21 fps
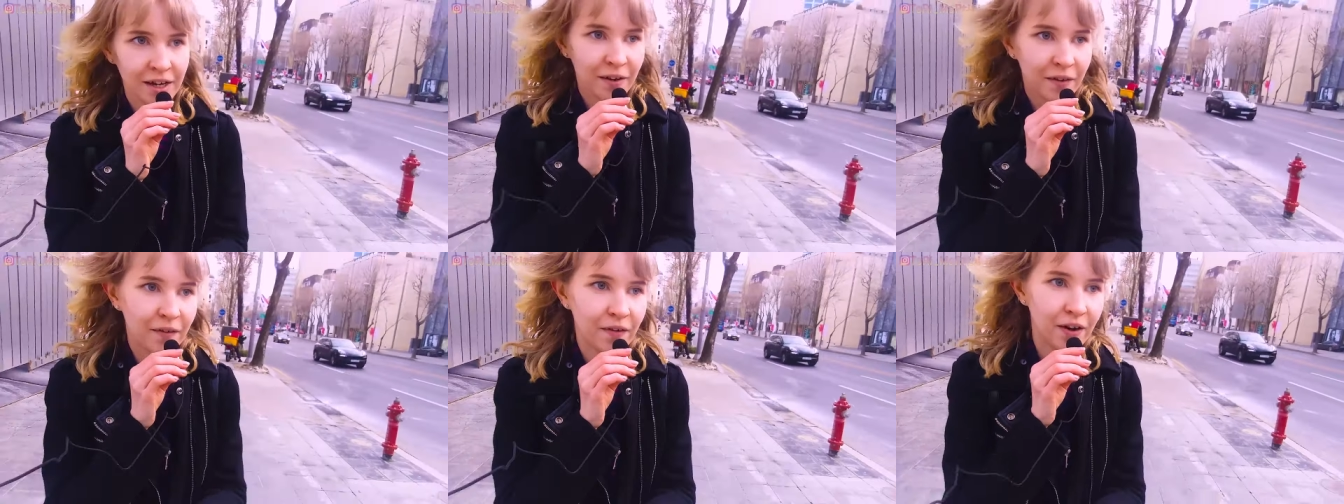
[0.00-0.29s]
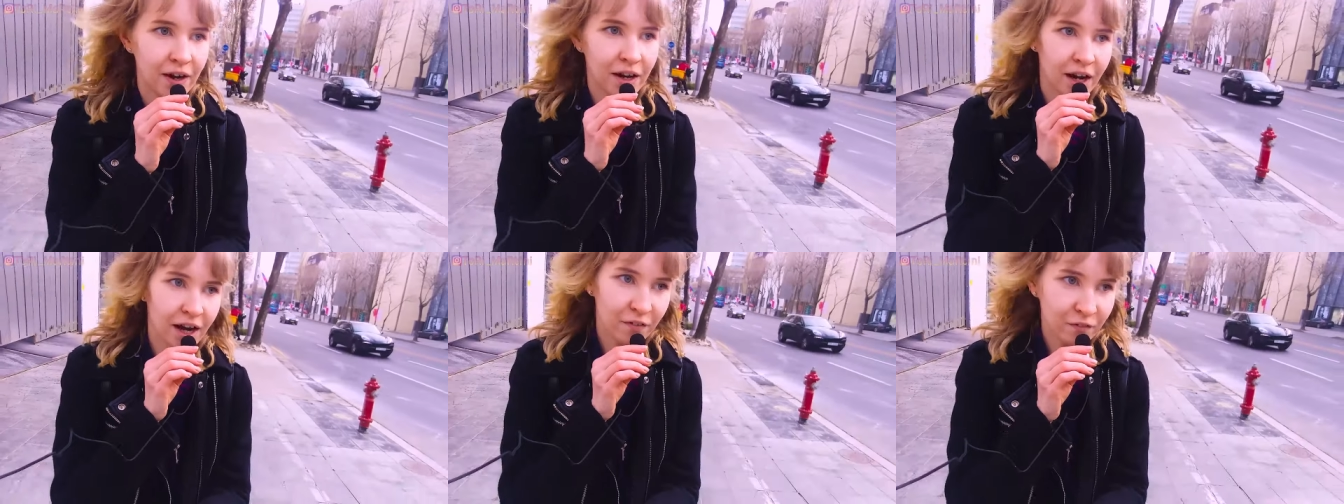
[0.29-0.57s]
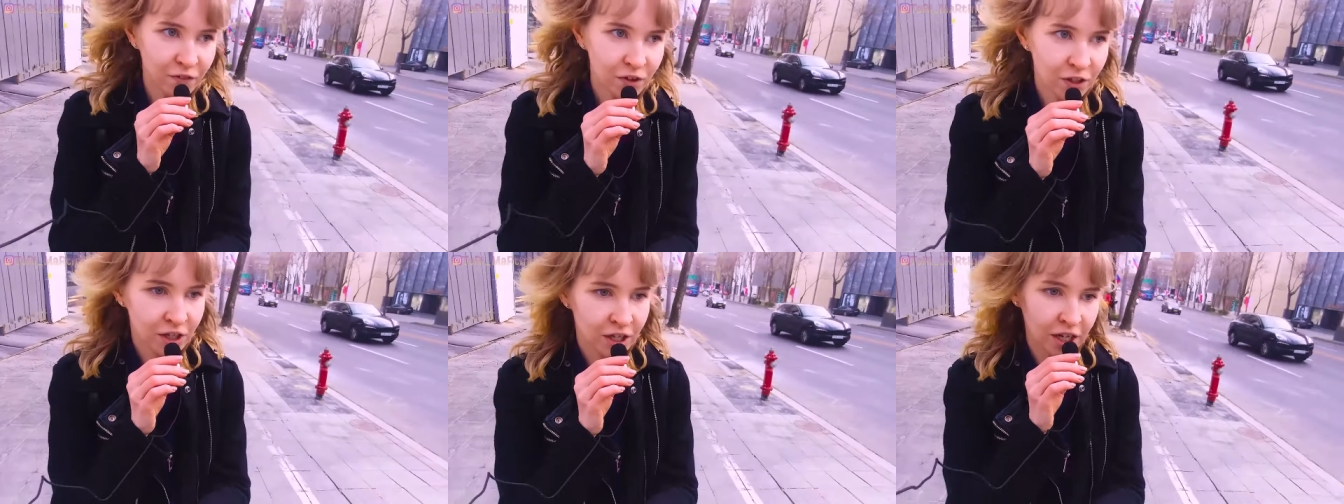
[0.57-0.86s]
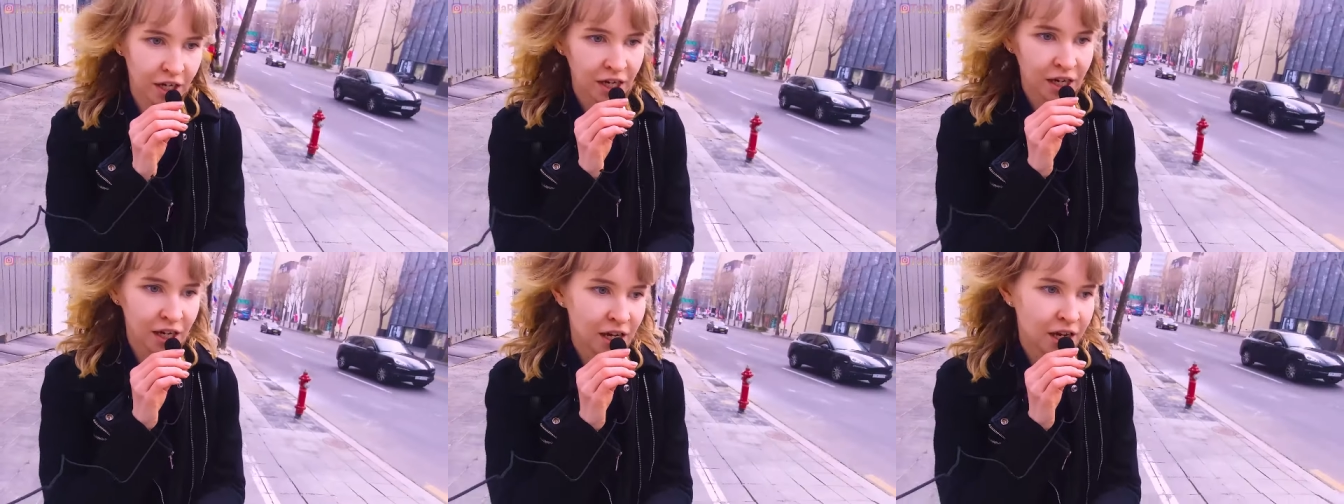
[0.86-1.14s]
О, а вот
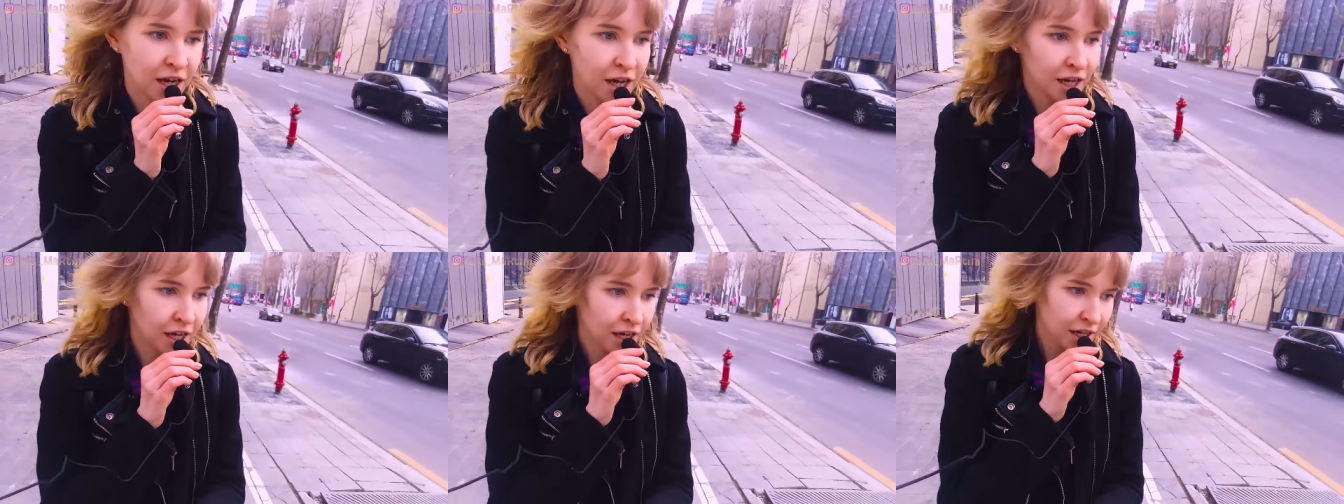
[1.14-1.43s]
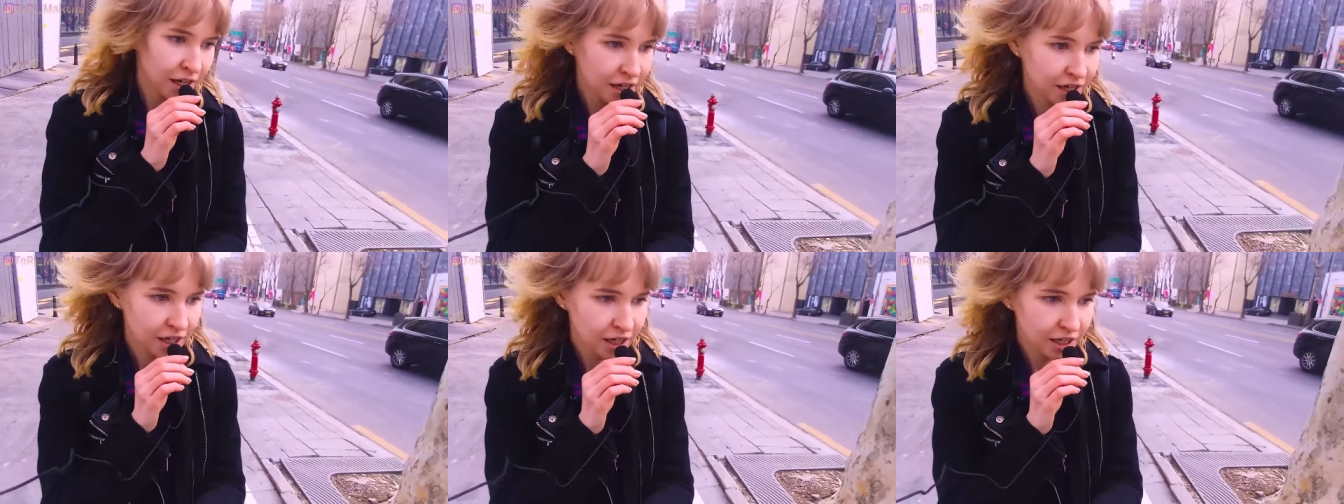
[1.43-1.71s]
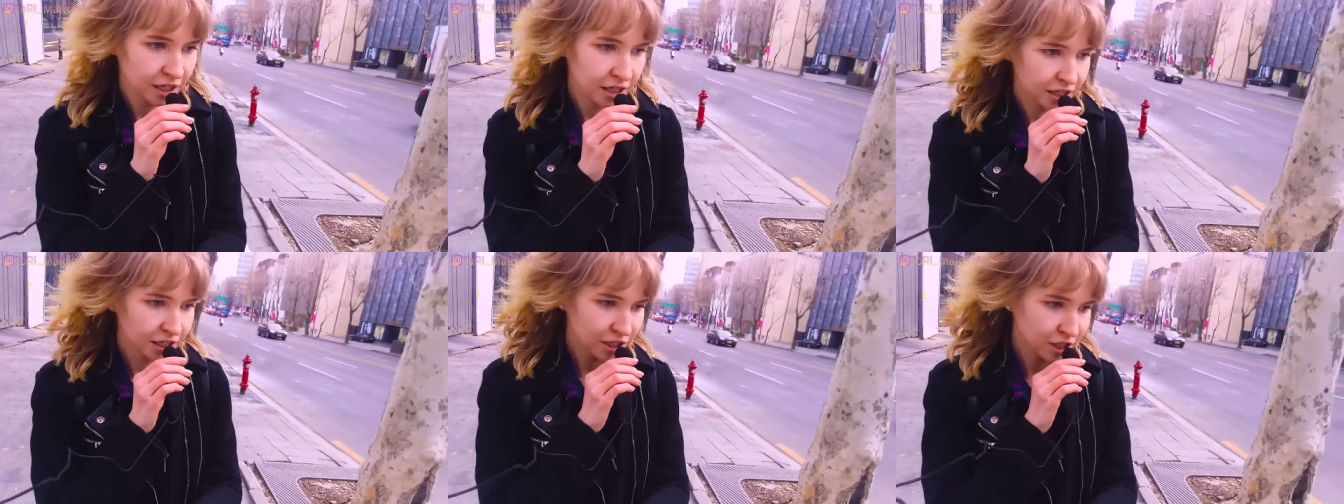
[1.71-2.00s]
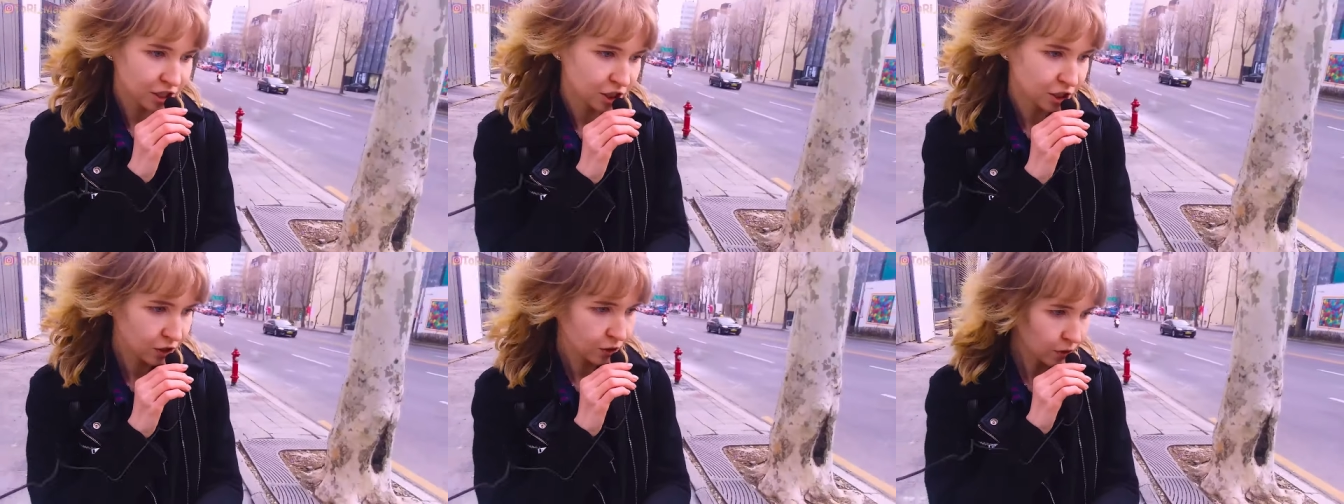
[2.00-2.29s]
и
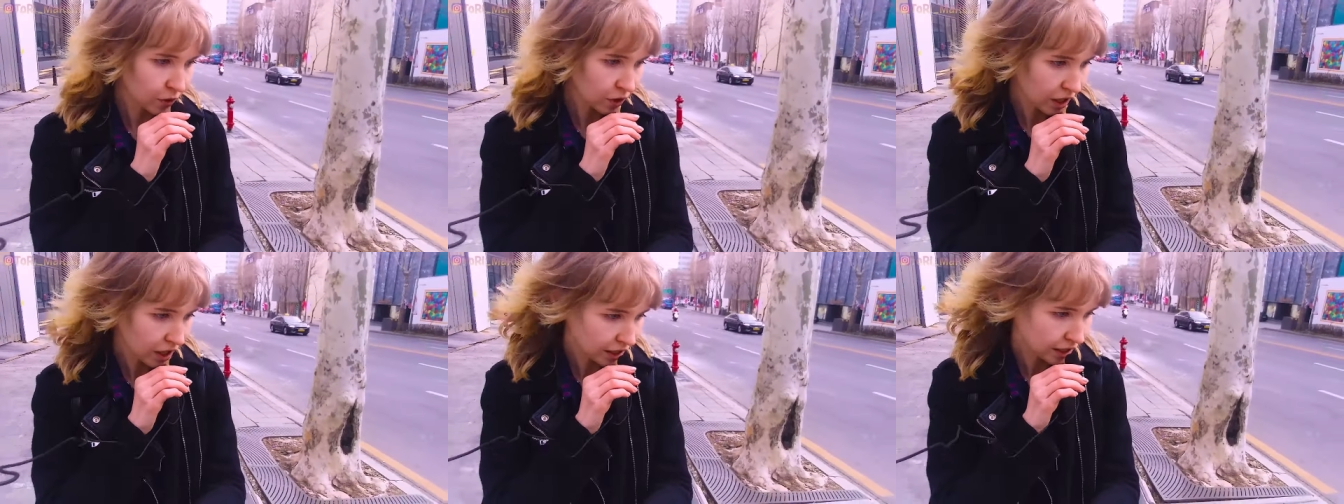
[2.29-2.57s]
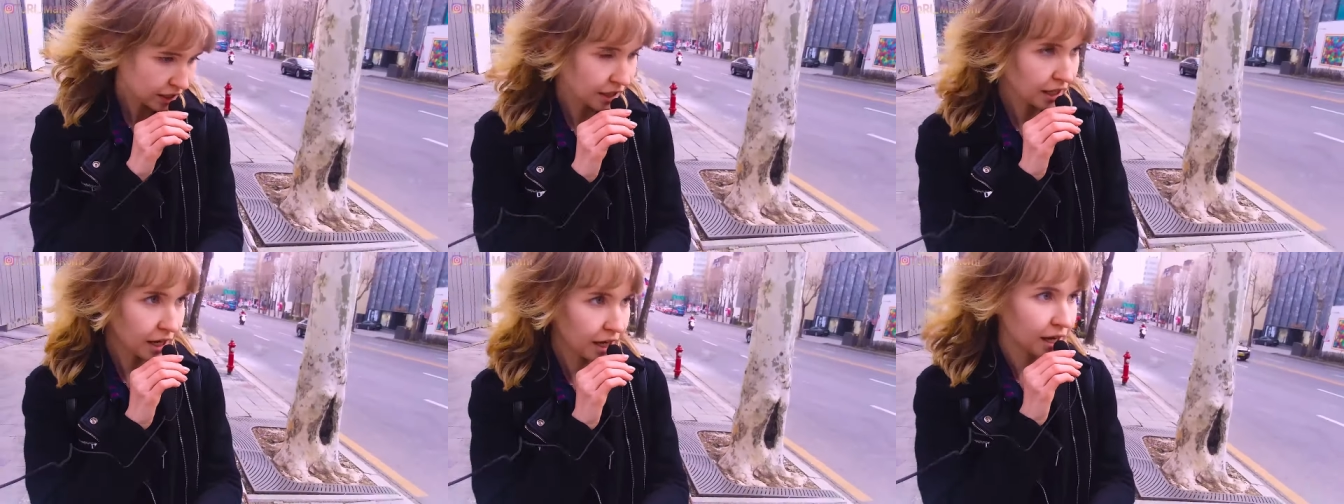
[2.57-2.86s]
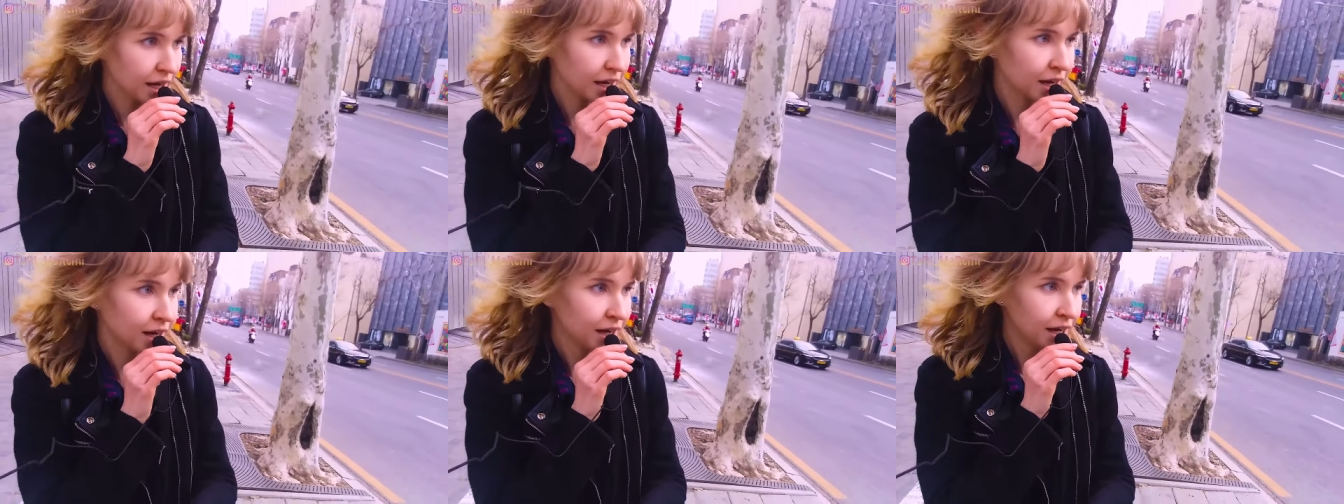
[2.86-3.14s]
еще одна